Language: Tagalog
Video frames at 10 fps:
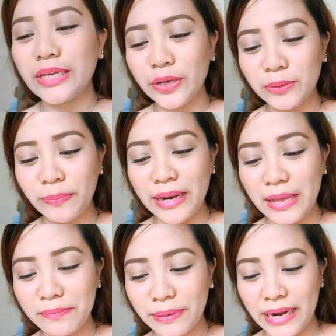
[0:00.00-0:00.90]
Ngayon pa
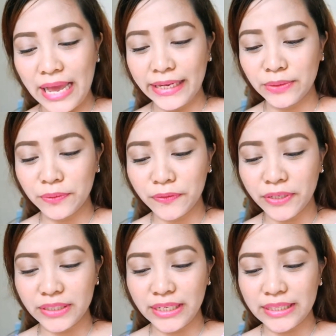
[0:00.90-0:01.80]
lang pala ay
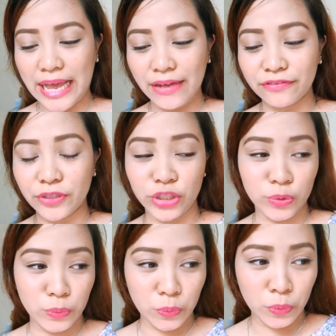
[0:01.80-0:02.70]
2.30 in the
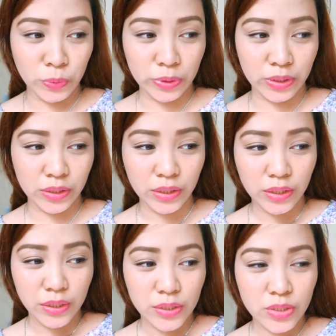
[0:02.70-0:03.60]
afternoon.
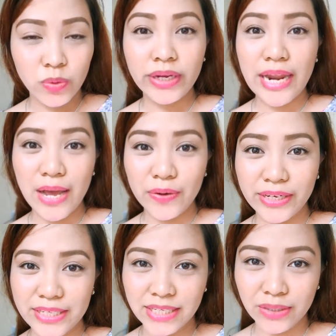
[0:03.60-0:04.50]
So, kailangan ko
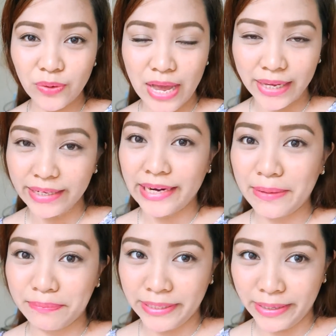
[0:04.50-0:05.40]
i-reset tong aking
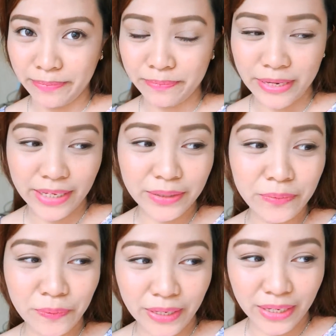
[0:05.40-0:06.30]
laptop.
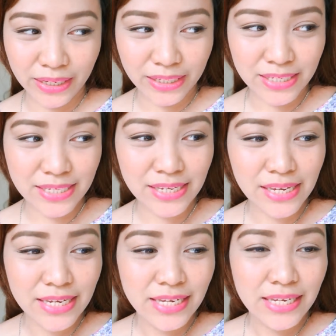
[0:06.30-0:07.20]
Anyways,
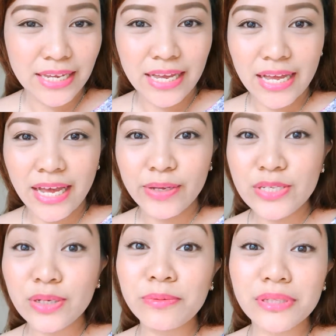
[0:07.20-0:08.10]

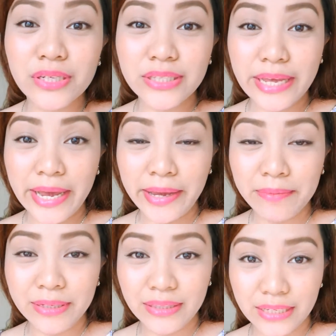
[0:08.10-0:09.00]
ayusin ko muna yung
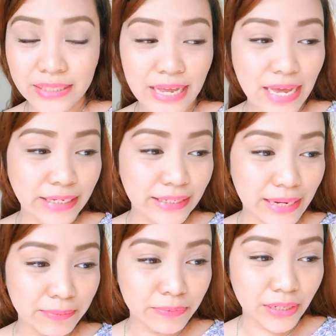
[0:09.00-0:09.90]
time at date ng aking
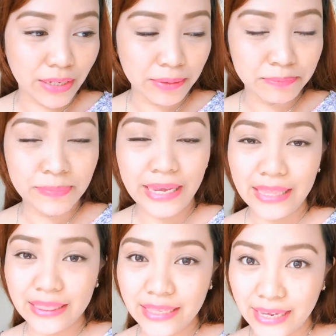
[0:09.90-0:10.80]
laptop.
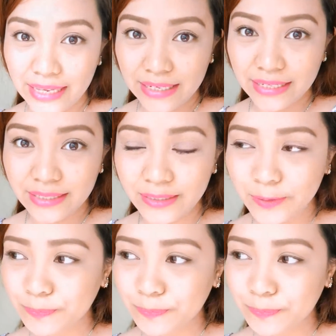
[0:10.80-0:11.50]
And then,